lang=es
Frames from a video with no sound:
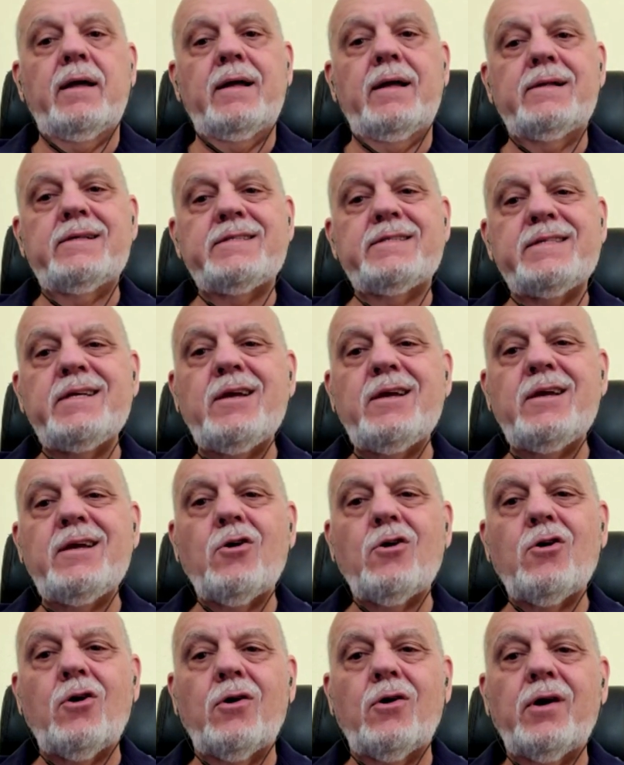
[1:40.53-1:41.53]
el
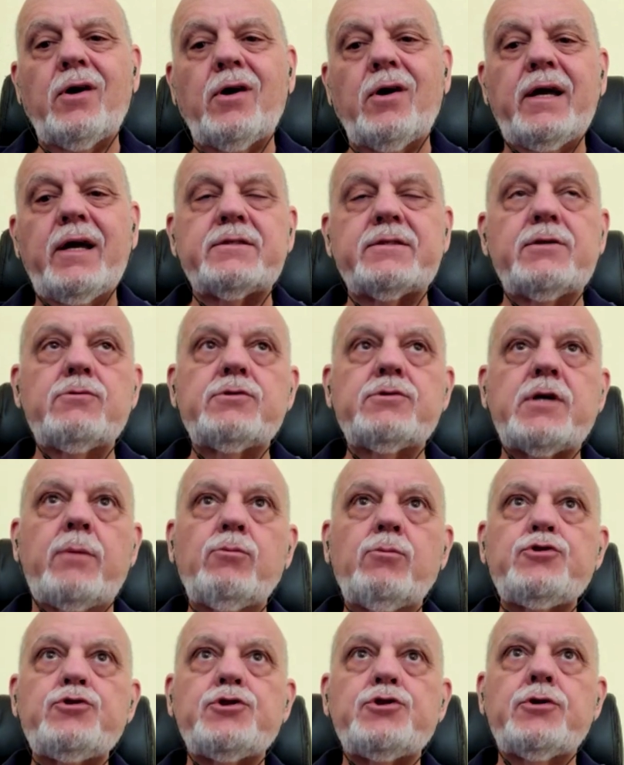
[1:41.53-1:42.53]
5G que se usa
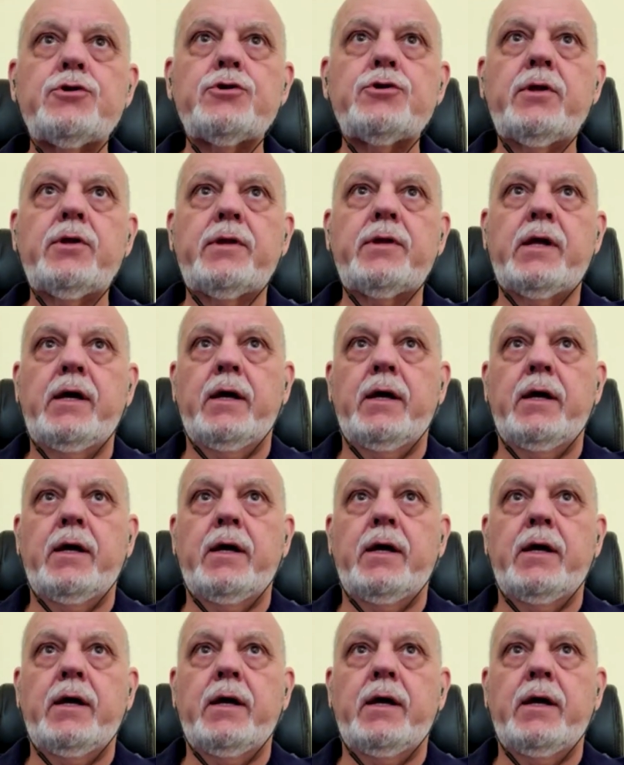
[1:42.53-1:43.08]
mucho de,